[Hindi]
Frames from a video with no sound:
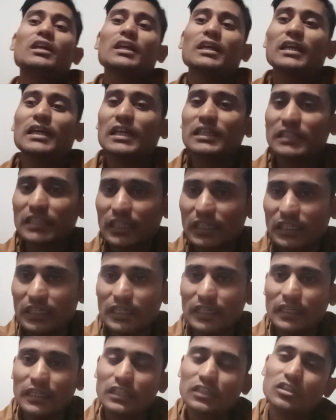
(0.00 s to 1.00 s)
कि कैसे
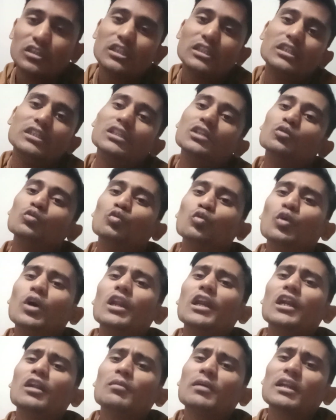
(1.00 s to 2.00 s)
करेंगे तो देखिए
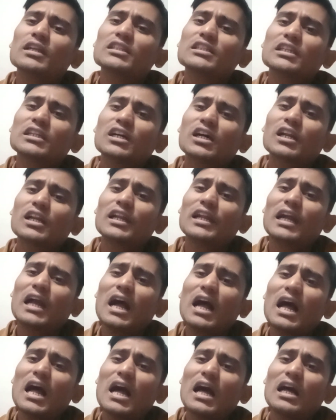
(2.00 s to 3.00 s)
गूगल एडवर्क से करने
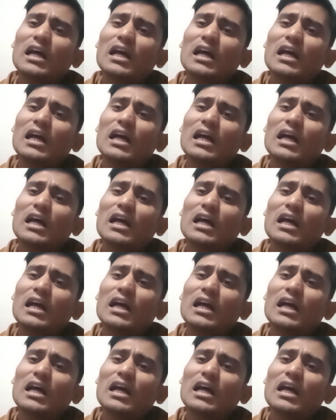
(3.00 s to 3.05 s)
का